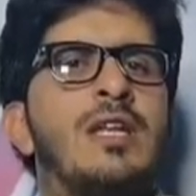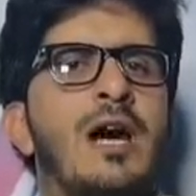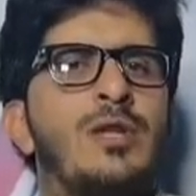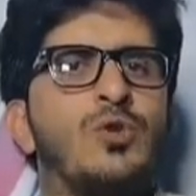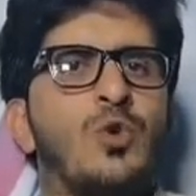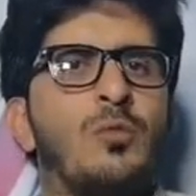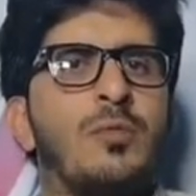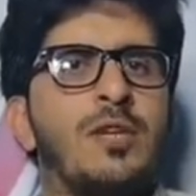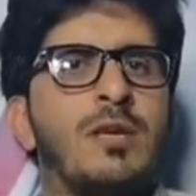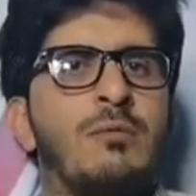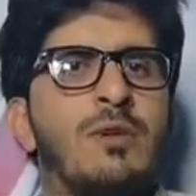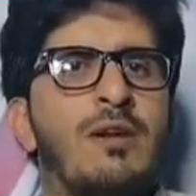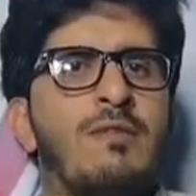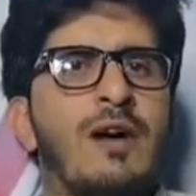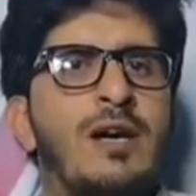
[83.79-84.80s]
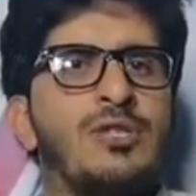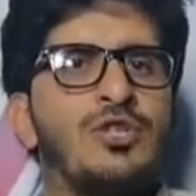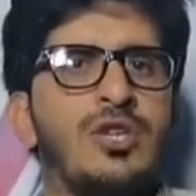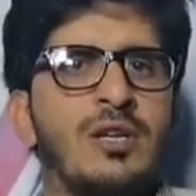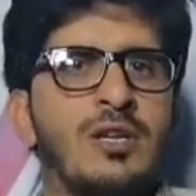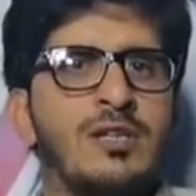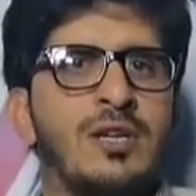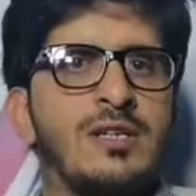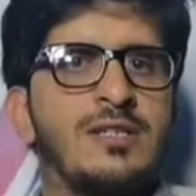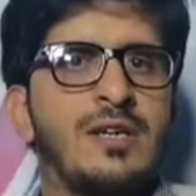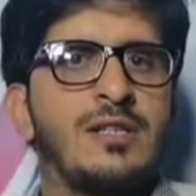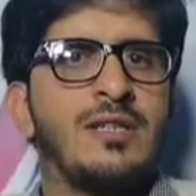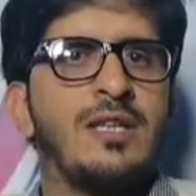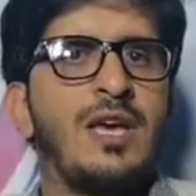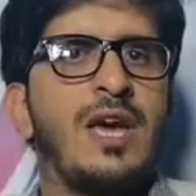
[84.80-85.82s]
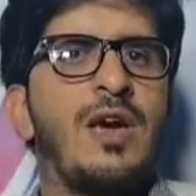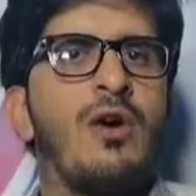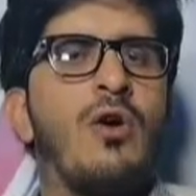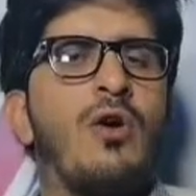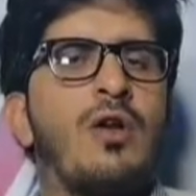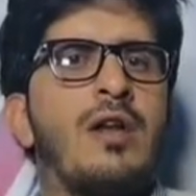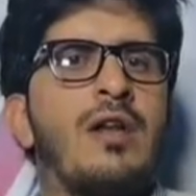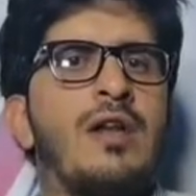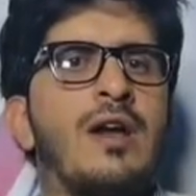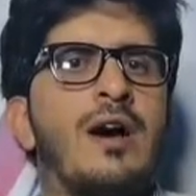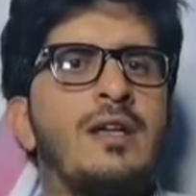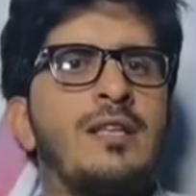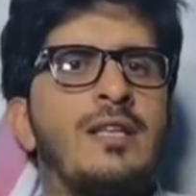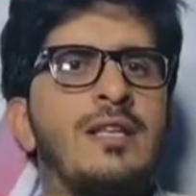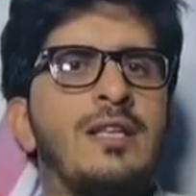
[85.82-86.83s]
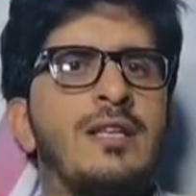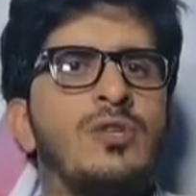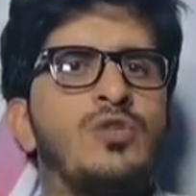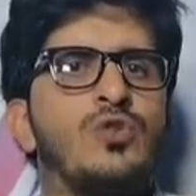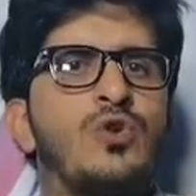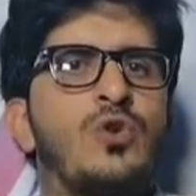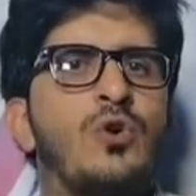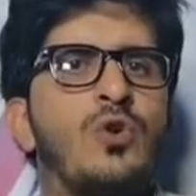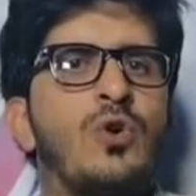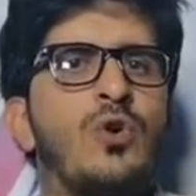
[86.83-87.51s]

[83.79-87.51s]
ना तो मरीम नवाज़ शिरकत कर सकती हैं और ना ही जो